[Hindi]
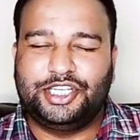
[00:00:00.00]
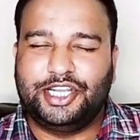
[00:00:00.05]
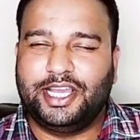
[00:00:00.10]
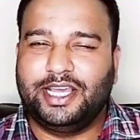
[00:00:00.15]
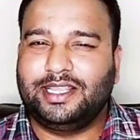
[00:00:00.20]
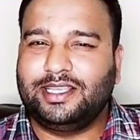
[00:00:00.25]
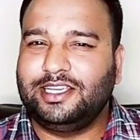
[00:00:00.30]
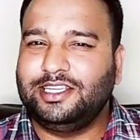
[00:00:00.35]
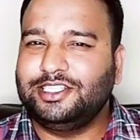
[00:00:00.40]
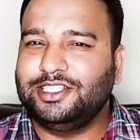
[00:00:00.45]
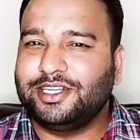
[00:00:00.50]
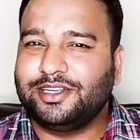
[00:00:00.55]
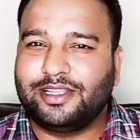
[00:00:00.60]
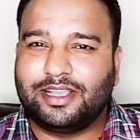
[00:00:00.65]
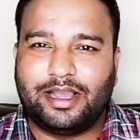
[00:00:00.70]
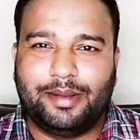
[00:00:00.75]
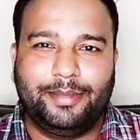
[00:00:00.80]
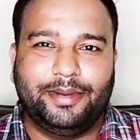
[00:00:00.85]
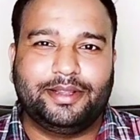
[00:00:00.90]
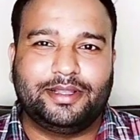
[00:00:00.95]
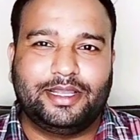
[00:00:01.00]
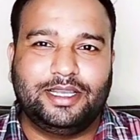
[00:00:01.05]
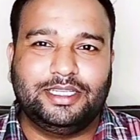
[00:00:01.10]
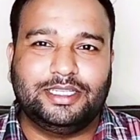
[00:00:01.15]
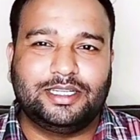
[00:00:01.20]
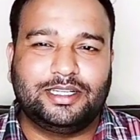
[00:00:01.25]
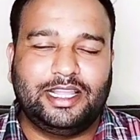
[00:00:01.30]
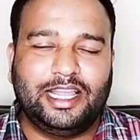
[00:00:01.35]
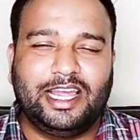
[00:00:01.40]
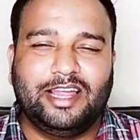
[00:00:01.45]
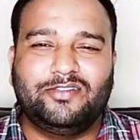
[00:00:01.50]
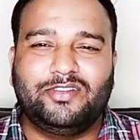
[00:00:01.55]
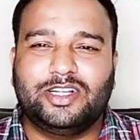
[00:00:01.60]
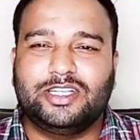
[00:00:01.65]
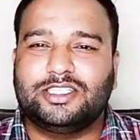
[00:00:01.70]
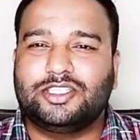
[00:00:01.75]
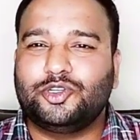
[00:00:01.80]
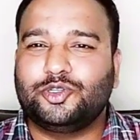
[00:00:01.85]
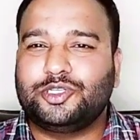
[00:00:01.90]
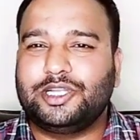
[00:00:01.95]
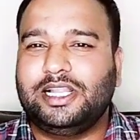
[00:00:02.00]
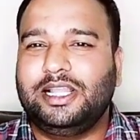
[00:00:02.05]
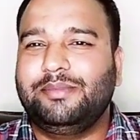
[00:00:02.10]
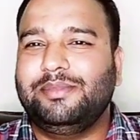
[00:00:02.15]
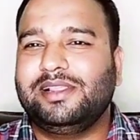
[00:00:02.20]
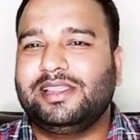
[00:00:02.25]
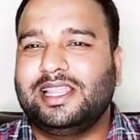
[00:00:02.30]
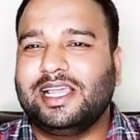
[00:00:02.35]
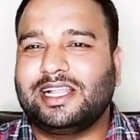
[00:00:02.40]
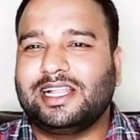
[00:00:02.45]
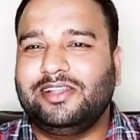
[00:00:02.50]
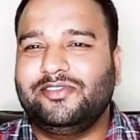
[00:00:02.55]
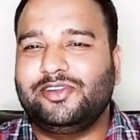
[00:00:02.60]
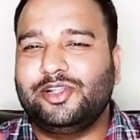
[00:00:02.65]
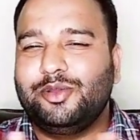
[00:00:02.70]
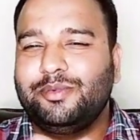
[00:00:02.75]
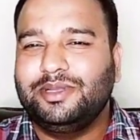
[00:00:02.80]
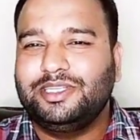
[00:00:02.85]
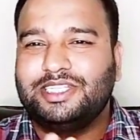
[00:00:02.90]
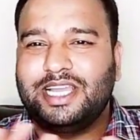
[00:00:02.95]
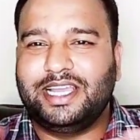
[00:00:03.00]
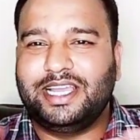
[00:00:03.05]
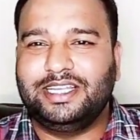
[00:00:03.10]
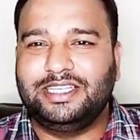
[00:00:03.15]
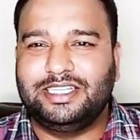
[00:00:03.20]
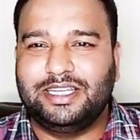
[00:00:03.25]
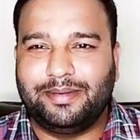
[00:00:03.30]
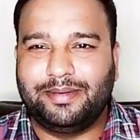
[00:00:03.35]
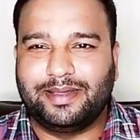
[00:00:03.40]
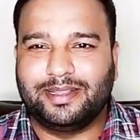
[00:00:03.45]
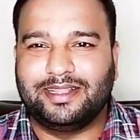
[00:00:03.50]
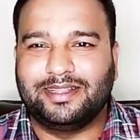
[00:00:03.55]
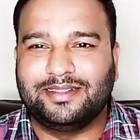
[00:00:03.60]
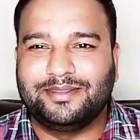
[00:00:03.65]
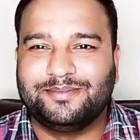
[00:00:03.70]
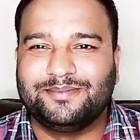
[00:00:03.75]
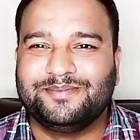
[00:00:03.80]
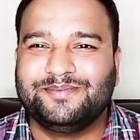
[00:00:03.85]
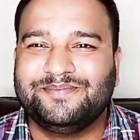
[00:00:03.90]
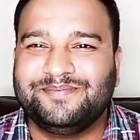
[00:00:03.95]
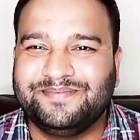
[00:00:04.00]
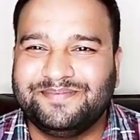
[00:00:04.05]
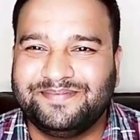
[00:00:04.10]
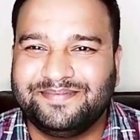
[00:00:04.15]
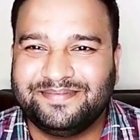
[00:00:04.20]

शेयर कीजिए एंड कमेंट कीजिए ठीक है फ्रेंड्स तो चलिए मिलते हैं अगले वीडियो में जय हिंद जय भारत